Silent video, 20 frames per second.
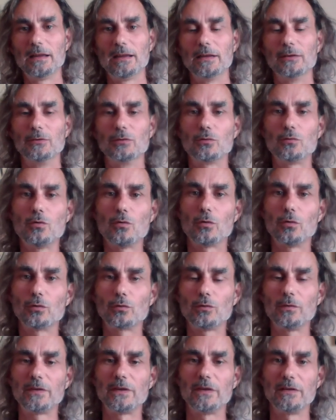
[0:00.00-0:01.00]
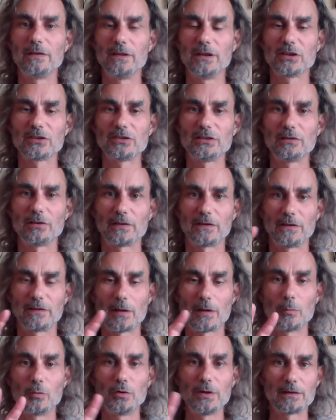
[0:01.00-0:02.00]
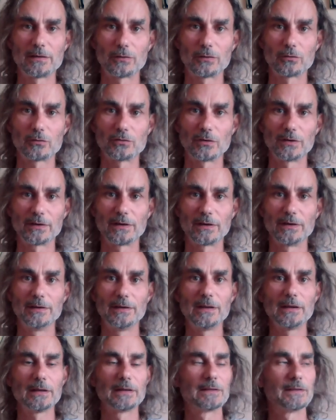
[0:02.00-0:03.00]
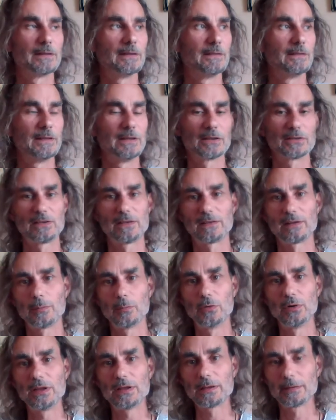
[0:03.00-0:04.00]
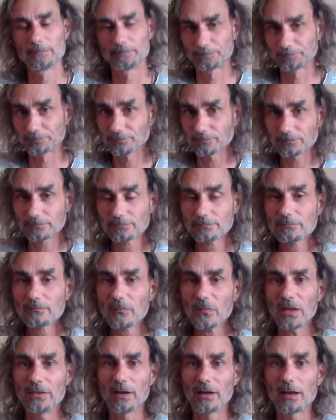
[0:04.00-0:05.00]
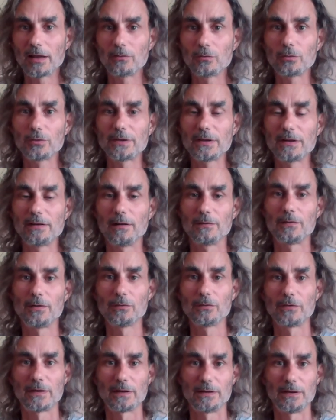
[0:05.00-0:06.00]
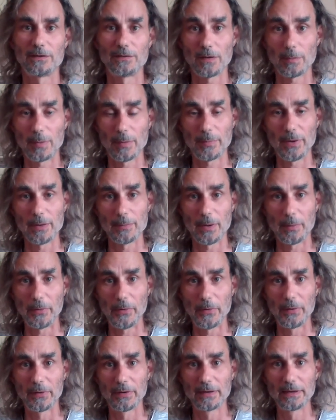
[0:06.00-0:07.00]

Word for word: Et du coup, on retrouve ces énergies, alors c'est symbolique ce que je suis en train de dire, c'est des énergies symboliques, dans la volonté de l'enfant de satisfaire papa et maman.